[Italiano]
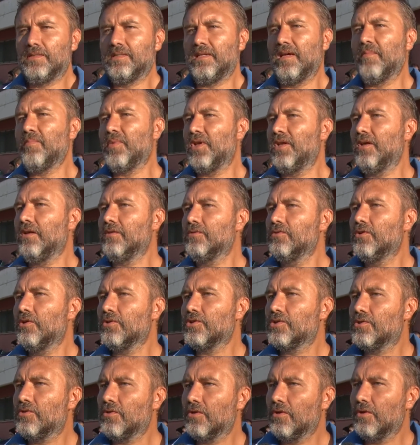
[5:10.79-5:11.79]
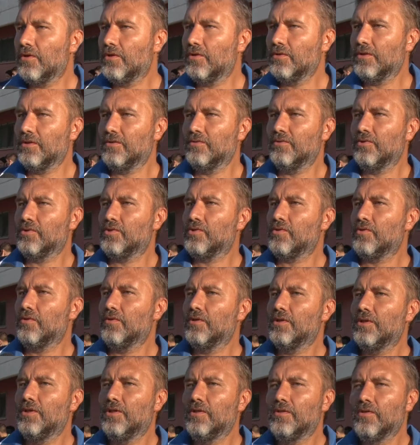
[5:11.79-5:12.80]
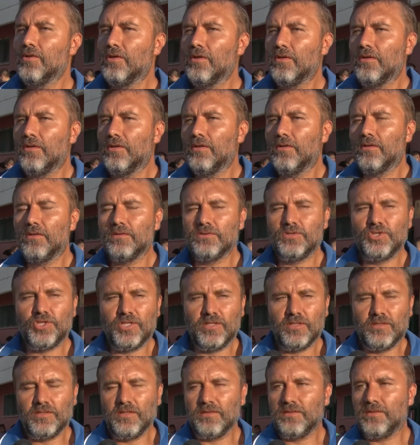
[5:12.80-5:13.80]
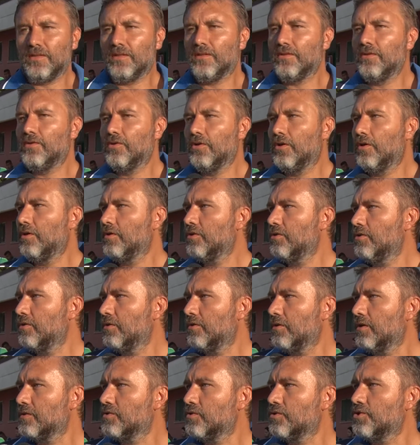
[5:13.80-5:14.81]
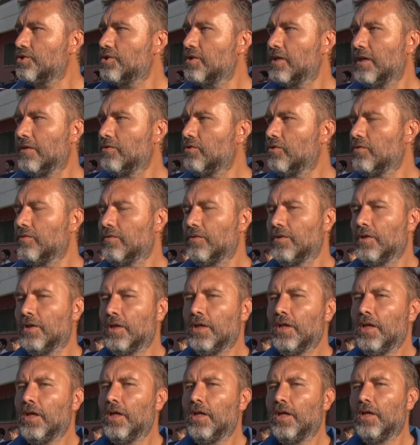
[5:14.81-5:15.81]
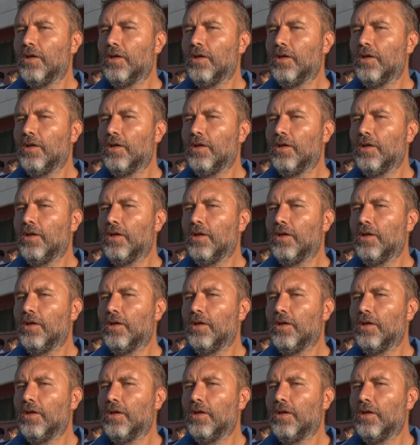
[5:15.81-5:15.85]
Eh, sempre nel nostro, nel nostro grido, gene del territorio, la società non,